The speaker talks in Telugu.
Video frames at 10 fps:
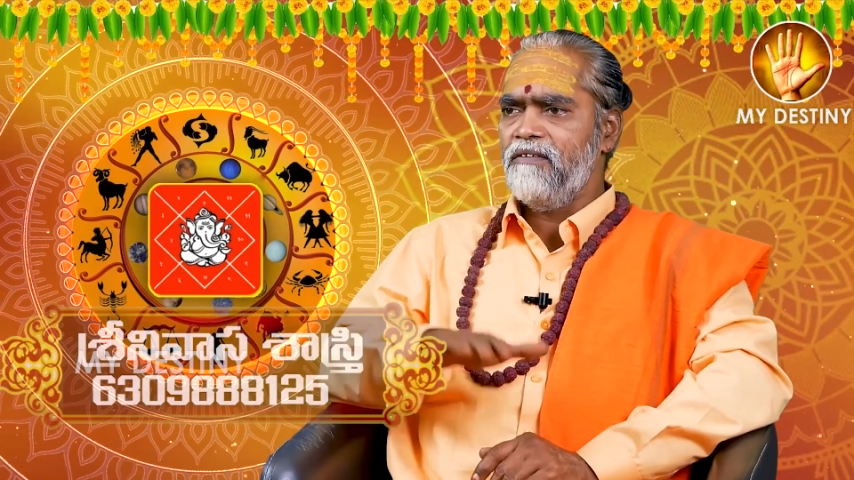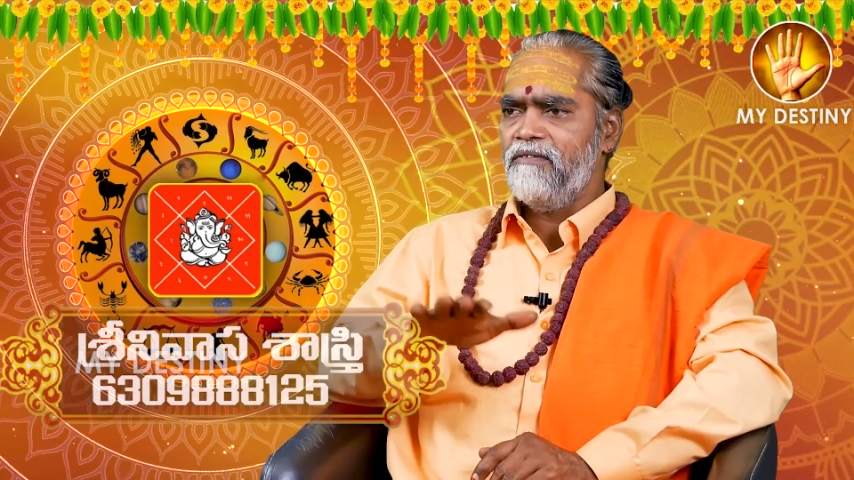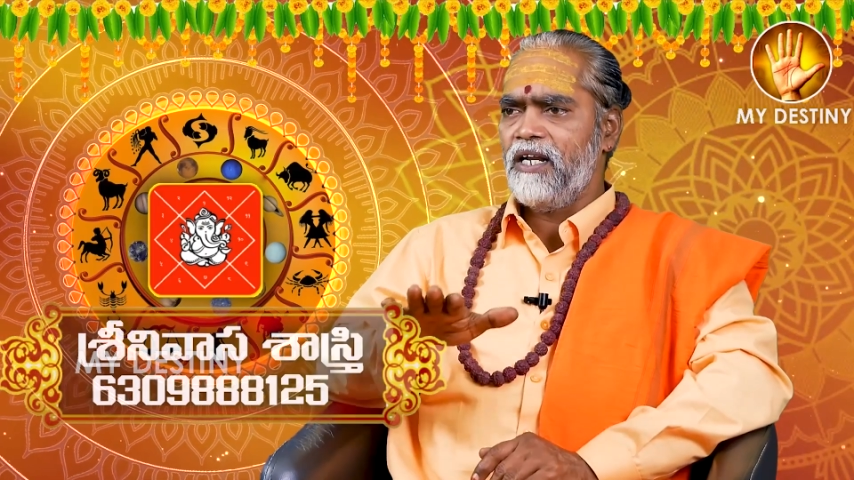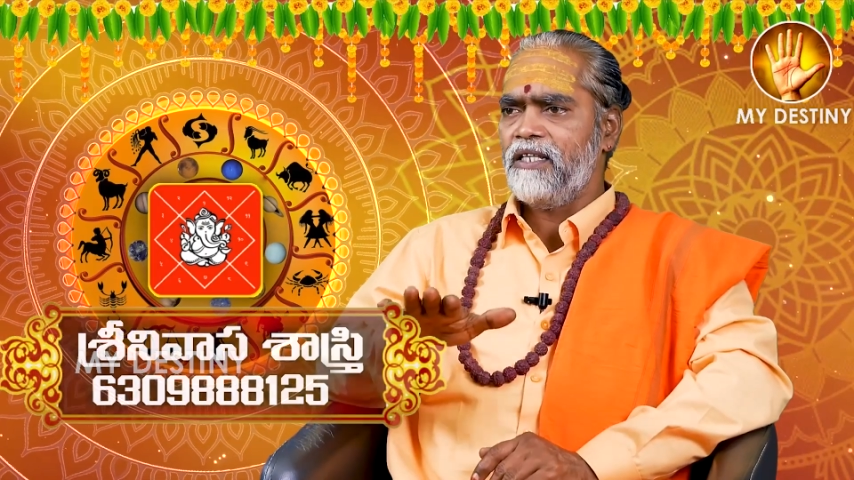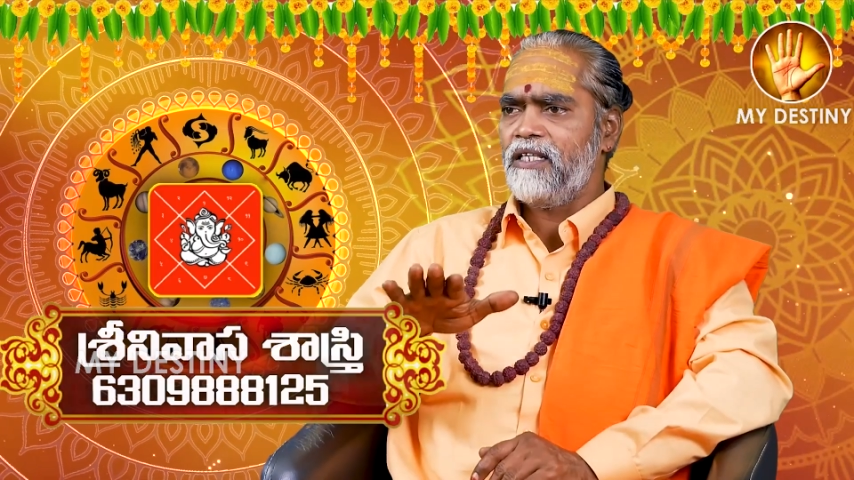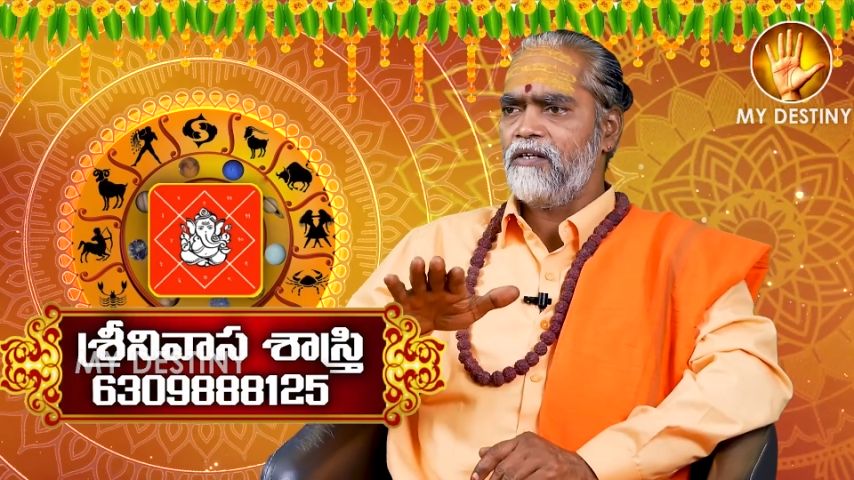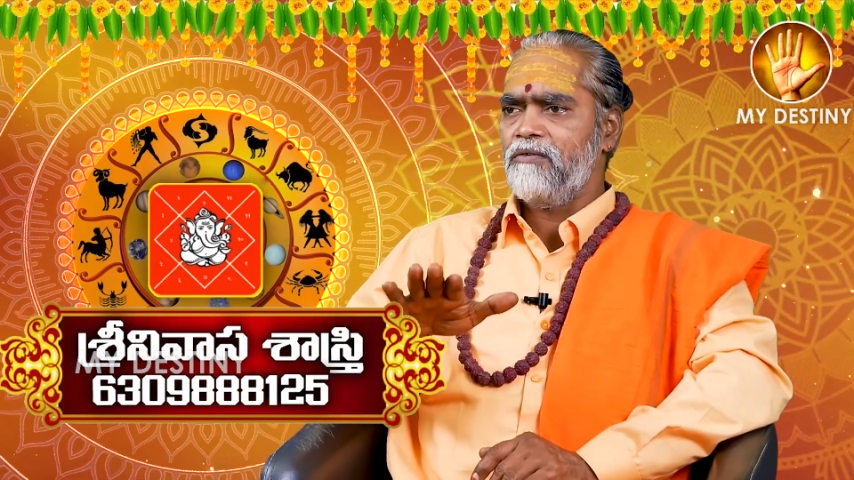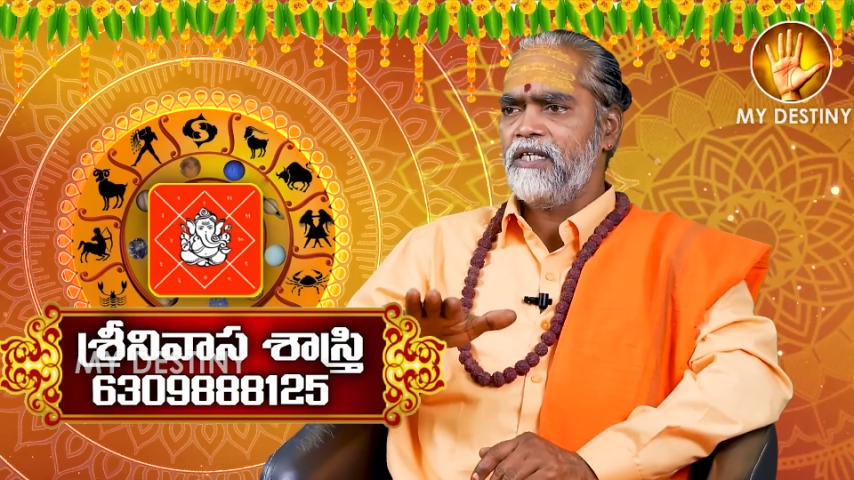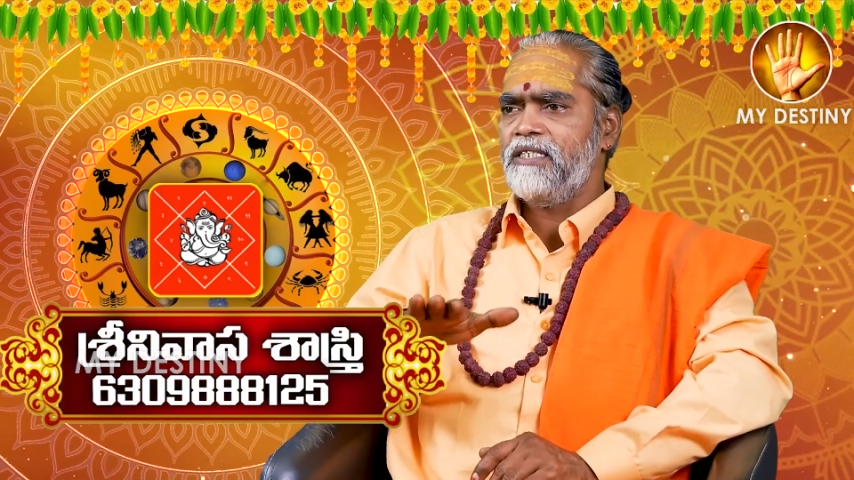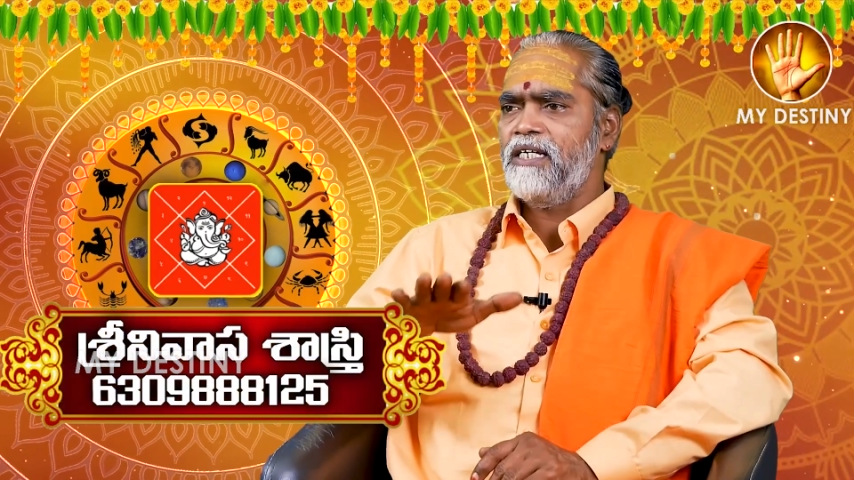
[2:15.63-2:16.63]
వాళ్ళంతా
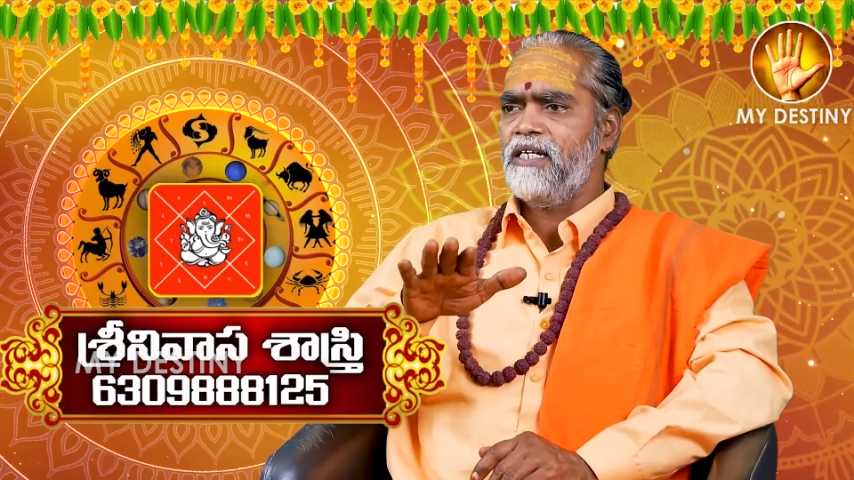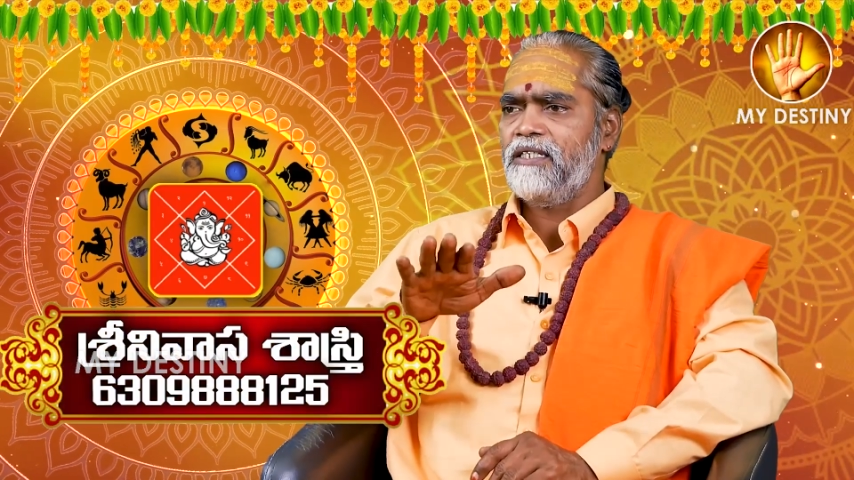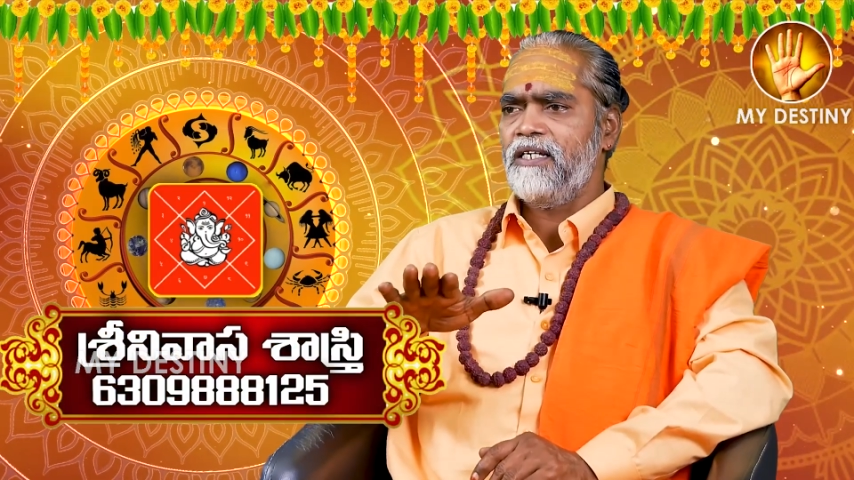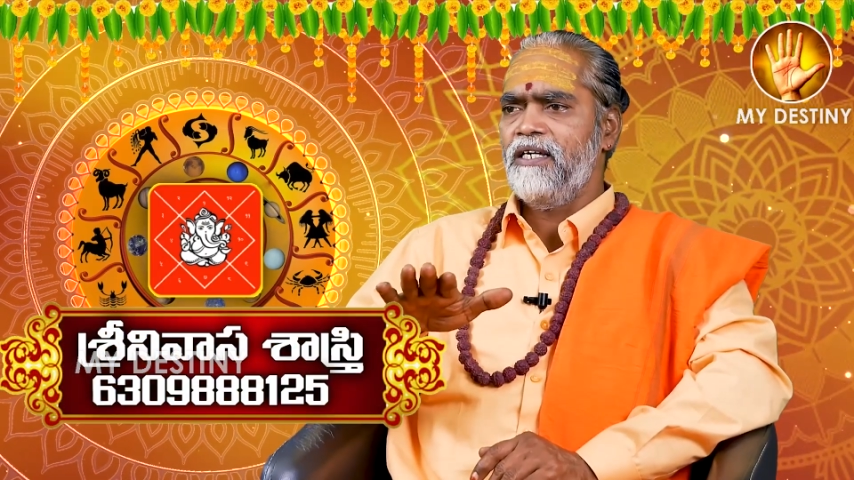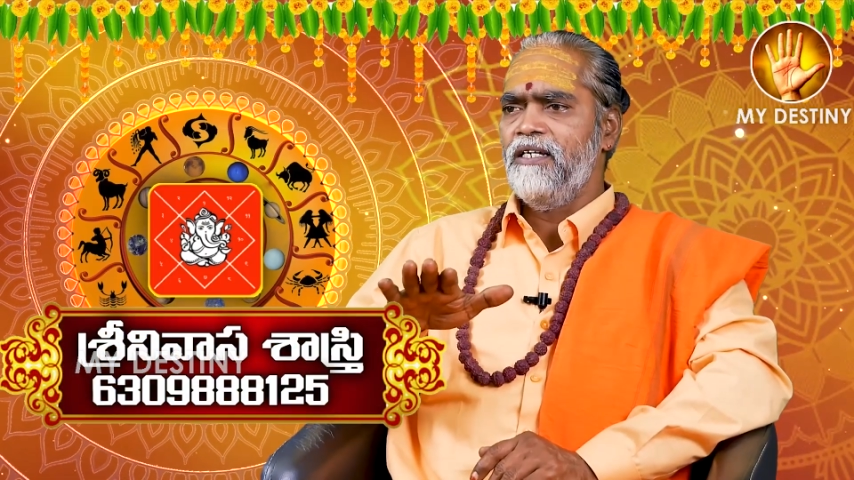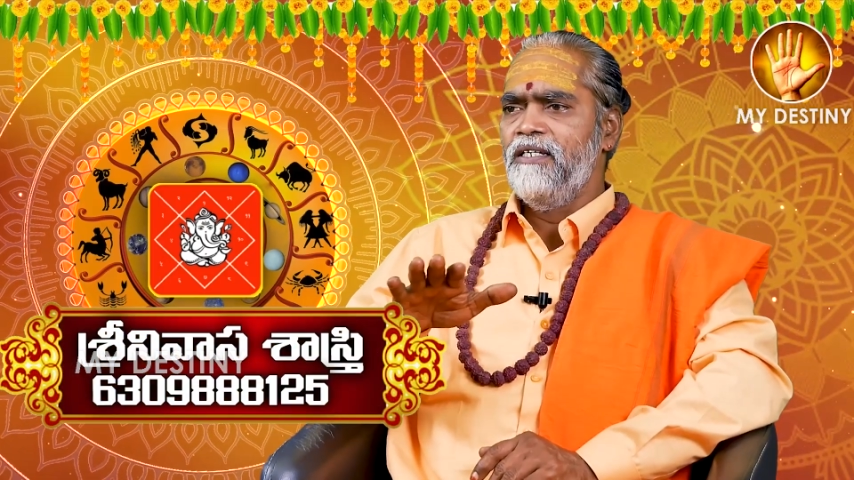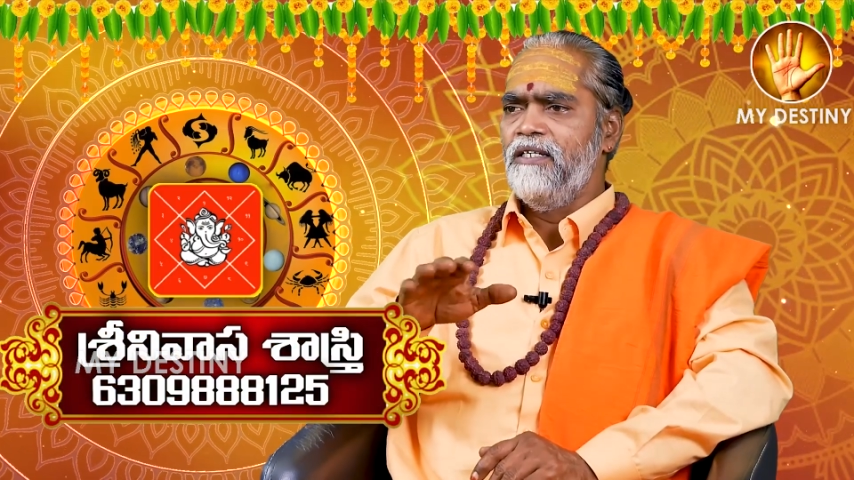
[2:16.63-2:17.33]
కూడా జాగ్రత్తగా